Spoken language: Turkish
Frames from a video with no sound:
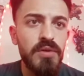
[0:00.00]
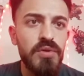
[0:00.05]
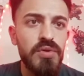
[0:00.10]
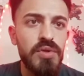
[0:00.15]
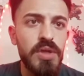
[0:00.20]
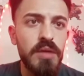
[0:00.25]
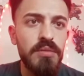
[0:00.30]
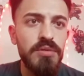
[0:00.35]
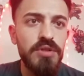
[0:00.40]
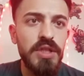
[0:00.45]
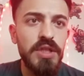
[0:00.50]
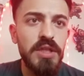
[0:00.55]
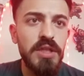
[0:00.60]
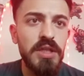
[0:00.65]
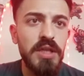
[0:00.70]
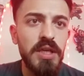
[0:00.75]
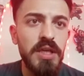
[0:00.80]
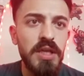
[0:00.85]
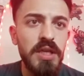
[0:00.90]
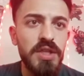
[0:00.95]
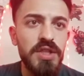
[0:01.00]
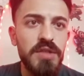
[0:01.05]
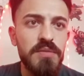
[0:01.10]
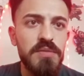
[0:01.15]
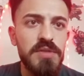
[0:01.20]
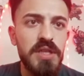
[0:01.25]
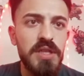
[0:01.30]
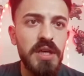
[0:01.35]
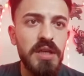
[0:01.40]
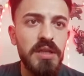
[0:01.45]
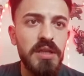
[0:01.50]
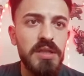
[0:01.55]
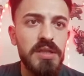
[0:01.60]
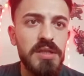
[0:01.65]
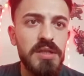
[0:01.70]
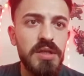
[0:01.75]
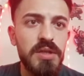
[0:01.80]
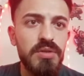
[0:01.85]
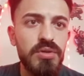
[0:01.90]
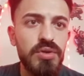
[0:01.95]
güzel bir şekilde gelişim
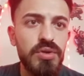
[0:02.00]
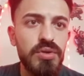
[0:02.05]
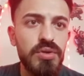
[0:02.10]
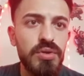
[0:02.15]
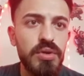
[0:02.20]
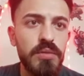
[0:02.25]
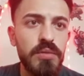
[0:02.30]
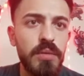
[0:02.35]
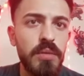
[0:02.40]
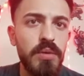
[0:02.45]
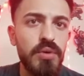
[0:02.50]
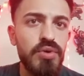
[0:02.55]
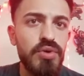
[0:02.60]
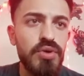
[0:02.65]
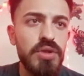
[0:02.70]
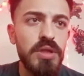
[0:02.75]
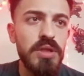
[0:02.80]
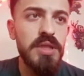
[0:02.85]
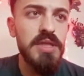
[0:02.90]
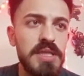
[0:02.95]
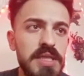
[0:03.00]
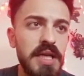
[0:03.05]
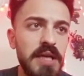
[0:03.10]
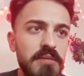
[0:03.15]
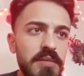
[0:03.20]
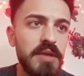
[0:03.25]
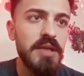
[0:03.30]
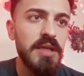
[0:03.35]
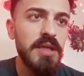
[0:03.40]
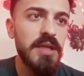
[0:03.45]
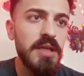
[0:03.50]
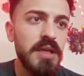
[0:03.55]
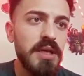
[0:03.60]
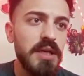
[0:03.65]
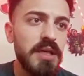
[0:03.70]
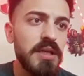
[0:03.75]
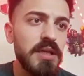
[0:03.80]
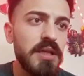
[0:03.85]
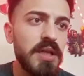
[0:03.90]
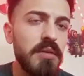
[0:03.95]
sağlarız diye düşünüyorum ama 3 yıldız gelmedi.
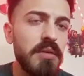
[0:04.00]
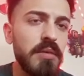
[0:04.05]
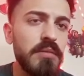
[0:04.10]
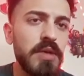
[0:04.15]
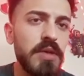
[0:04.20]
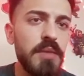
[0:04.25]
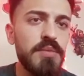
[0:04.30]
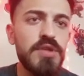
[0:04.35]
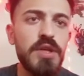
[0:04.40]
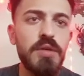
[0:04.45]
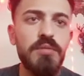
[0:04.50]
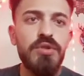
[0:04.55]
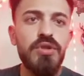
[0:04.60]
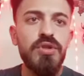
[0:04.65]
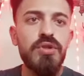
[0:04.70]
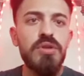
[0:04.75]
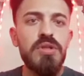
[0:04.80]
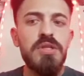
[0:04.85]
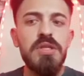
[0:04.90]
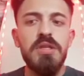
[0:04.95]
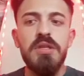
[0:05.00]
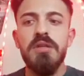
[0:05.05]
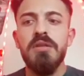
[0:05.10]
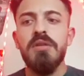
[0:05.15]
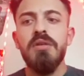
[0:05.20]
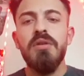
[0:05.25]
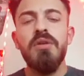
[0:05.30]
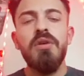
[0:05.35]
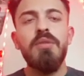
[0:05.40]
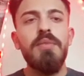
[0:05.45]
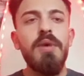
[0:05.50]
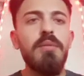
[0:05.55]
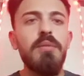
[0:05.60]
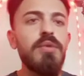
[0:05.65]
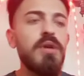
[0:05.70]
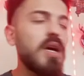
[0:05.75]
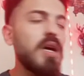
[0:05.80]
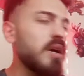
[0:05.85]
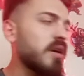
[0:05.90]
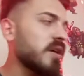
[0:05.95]
Tamam yapacak bir şey yok sıkıntı da yok ben
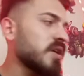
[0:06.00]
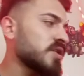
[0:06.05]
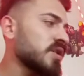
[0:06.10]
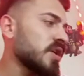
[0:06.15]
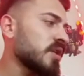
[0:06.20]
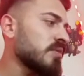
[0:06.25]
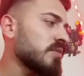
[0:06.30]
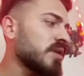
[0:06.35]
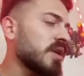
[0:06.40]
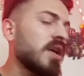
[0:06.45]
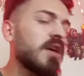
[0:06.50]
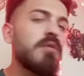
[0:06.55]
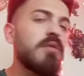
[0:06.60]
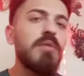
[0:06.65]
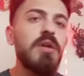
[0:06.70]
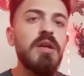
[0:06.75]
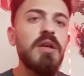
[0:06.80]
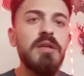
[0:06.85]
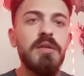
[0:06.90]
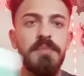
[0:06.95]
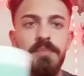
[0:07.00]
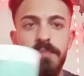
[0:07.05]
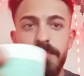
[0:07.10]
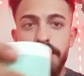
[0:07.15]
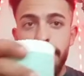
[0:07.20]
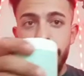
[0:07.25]
bu çayımı kahvemi aldım